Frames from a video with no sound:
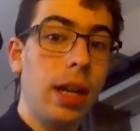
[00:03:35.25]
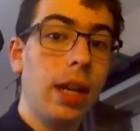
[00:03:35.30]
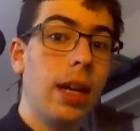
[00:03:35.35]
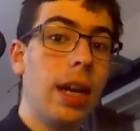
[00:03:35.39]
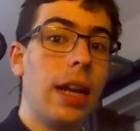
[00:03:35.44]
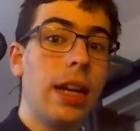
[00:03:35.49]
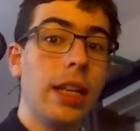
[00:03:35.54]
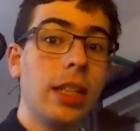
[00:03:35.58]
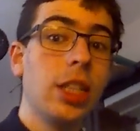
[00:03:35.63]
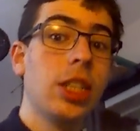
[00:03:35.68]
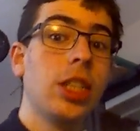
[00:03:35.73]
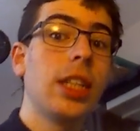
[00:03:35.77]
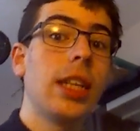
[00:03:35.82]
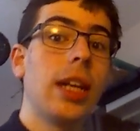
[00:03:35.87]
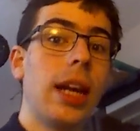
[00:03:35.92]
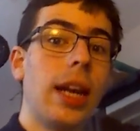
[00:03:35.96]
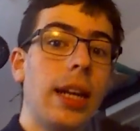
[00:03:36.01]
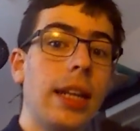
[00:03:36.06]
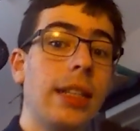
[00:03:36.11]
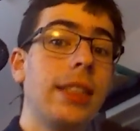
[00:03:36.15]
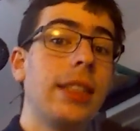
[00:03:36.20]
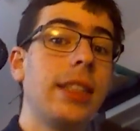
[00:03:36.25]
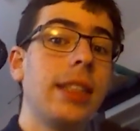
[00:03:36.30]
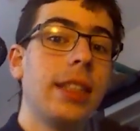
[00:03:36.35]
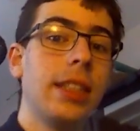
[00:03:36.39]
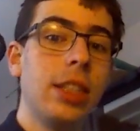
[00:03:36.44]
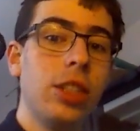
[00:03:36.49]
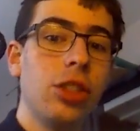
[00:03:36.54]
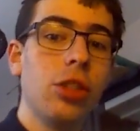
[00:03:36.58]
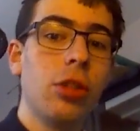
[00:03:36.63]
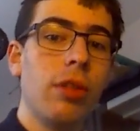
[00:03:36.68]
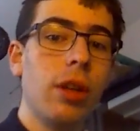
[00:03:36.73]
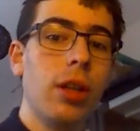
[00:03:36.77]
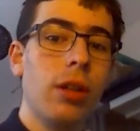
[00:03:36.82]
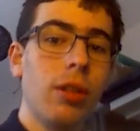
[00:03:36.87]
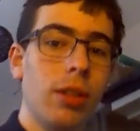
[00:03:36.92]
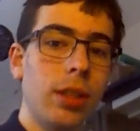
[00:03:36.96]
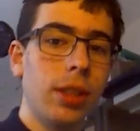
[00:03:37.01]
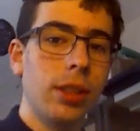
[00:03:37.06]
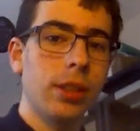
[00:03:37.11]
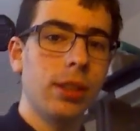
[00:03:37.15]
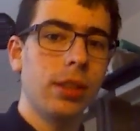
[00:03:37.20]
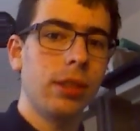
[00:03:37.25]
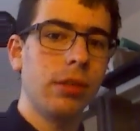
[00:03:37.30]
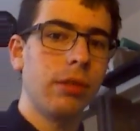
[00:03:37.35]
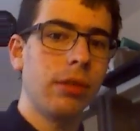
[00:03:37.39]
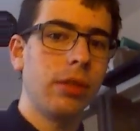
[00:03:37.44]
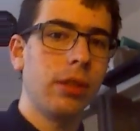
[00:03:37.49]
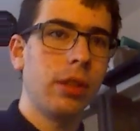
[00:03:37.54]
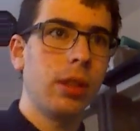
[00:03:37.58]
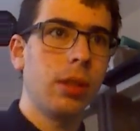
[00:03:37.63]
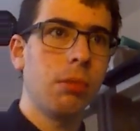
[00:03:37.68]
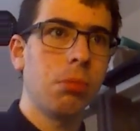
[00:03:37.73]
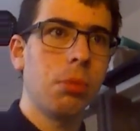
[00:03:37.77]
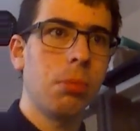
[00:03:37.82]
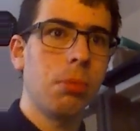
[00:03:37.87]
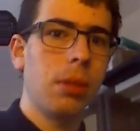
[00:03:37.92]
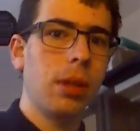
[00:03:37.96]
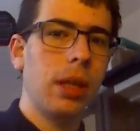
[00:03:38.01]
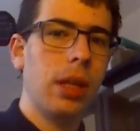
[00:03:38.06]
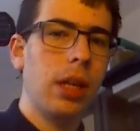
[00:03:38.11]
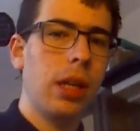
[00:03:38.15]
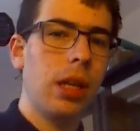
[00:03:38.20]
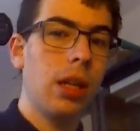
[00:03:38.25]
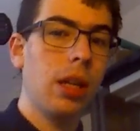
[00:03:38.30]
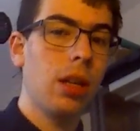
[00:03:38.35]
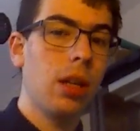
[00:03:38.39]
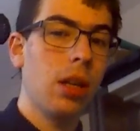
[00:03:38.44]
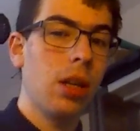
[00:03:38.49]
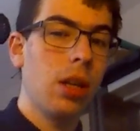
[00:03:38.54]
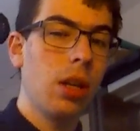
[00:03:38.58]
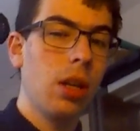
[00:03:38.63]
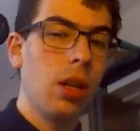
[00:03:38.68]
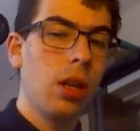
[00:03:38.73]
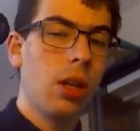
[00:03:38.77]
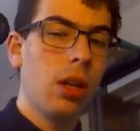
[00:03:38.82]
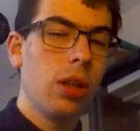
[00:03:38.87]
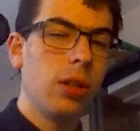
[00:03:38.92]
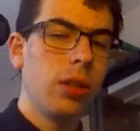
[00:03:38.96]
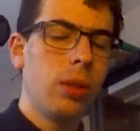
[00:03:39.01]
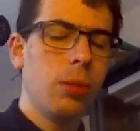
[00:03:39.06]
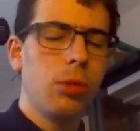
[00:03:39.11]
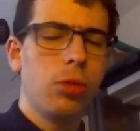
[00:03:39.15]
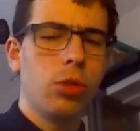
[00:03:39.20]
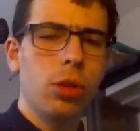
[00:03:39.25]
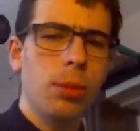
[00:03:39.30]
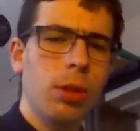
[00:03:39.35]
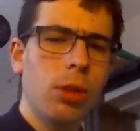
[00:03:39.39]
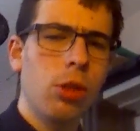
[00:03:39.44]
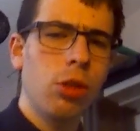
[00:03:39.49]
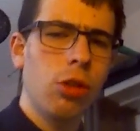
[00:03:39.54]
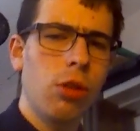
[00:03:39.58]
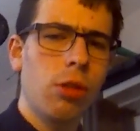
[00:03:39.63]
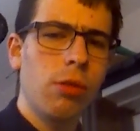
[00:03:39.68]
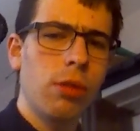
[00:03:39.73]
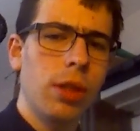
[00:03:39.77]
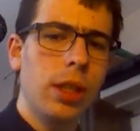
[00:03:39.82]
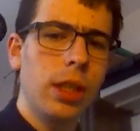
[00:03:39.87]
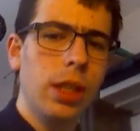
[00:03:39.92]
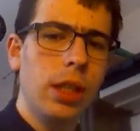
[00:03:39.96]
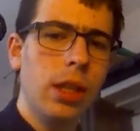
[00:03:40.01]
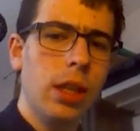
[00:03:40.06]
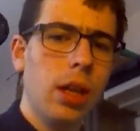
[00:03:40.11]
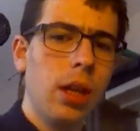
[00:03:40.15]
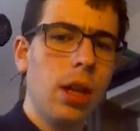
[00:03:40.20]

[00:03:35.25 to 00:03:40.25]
Elle, est déjà, elle était déjà envoyée en ligne, hein. ça fait à peu près début de semaine que j'ai envoyé.